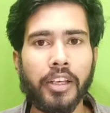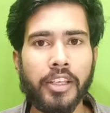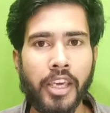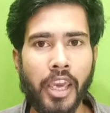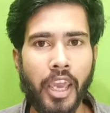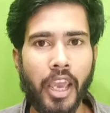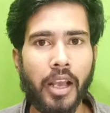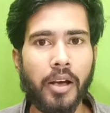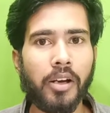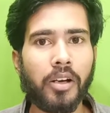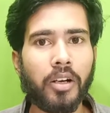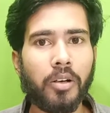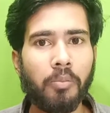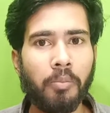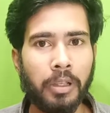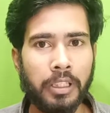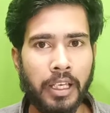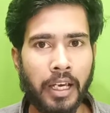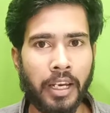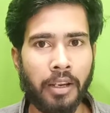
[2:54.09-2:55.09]
ये
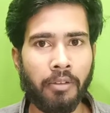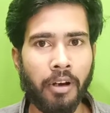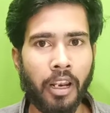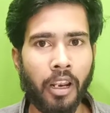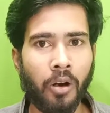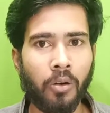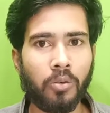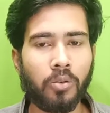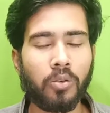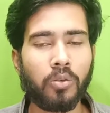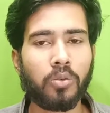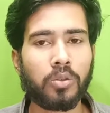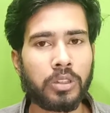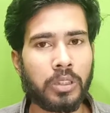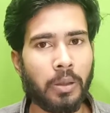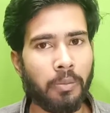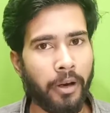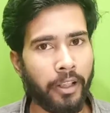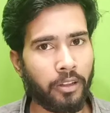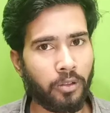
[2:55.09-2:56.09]
बताने वाला हूँ
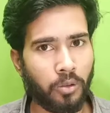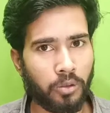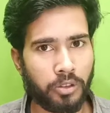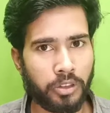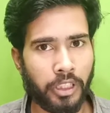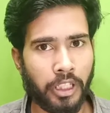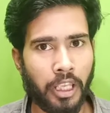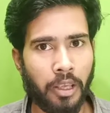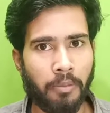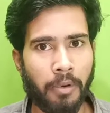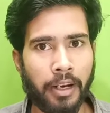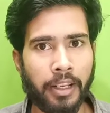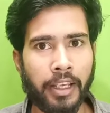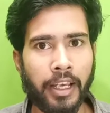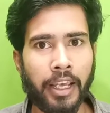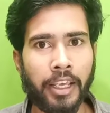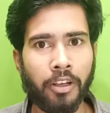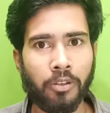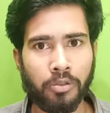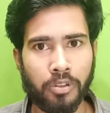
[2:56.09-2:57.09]
उसके बाद क्वेश्चन की
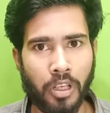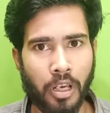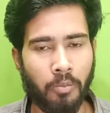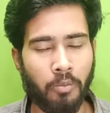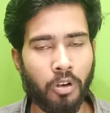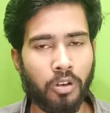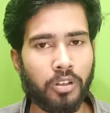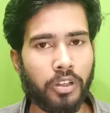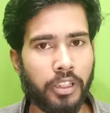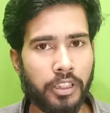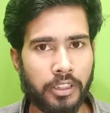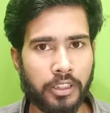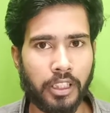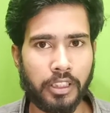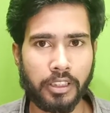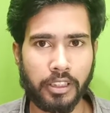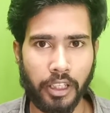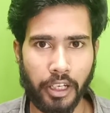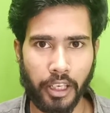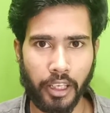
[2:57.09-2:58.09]
बारी आएगी उसे हम लोग
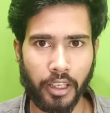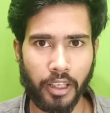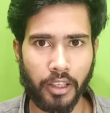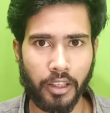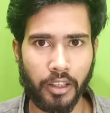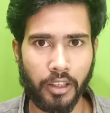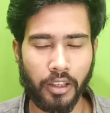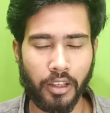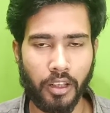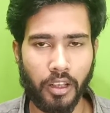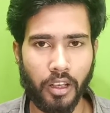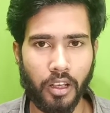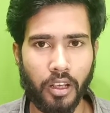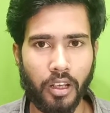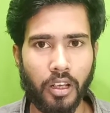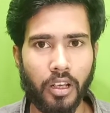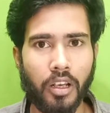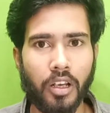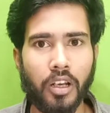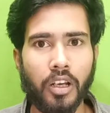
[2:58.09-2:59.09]
डिस्कस करेंगे
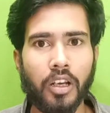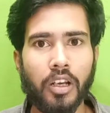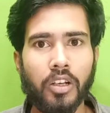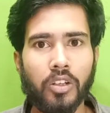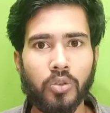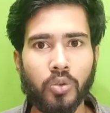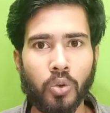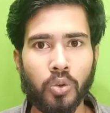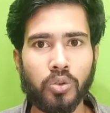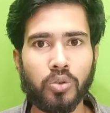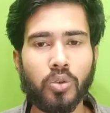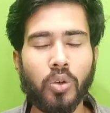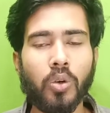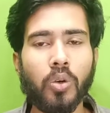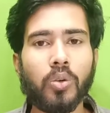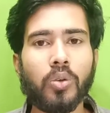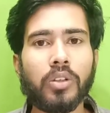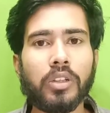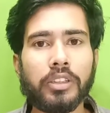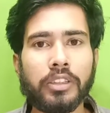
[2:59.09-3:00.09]

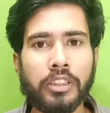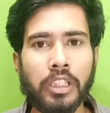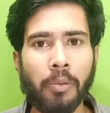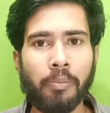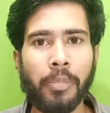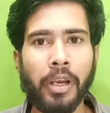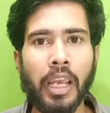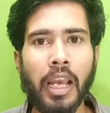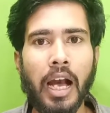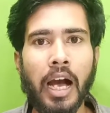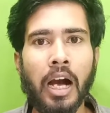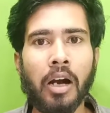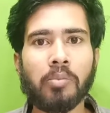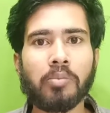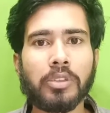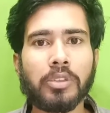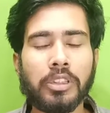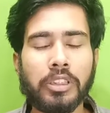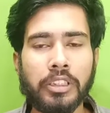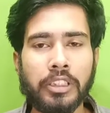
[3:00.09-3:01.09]
दोस्तों जब भी आप